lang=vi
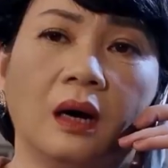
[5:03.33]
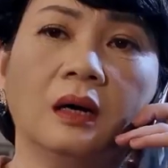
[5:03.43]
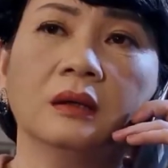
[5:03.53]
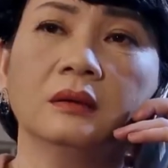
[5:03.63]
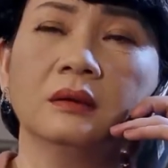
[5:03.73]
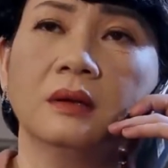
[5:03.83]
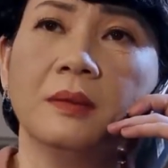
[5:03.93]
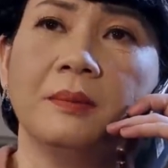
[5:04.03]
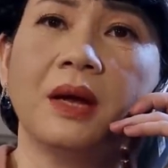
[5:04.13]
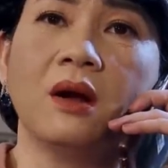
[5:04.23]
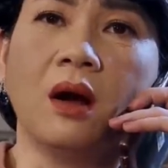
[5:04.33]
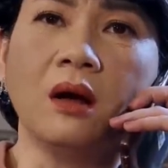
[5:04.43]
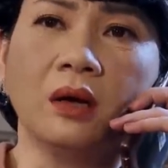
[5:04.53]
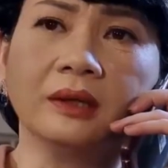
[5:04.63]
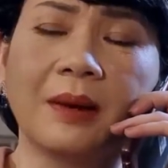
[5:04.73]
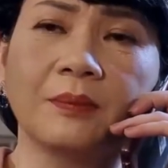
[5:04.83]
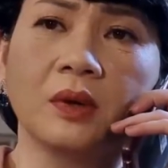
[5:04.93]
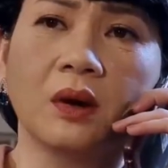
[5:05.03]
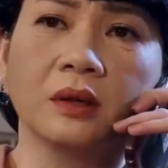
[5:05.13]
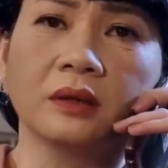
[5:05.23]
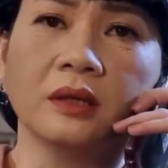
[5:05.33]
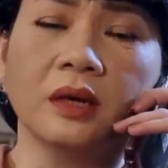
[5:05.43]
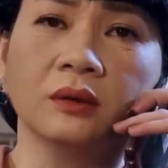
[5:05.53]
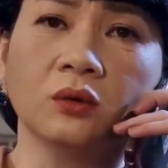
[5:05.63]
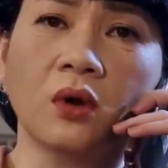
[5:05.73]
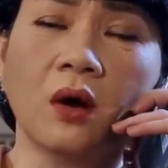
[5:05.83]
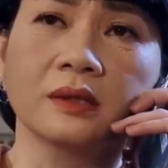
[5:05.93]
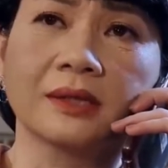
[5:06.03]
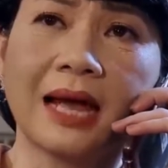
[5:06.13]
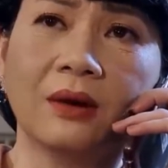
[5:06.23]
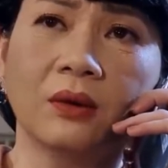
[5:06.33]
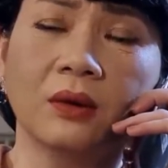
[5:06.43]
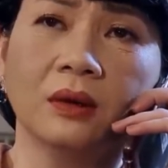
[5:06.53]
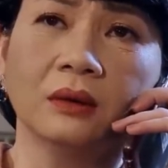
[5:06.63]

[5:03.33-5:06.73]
ờ mẹ gọi hỏi thăm coi tình hình tụi con làm sao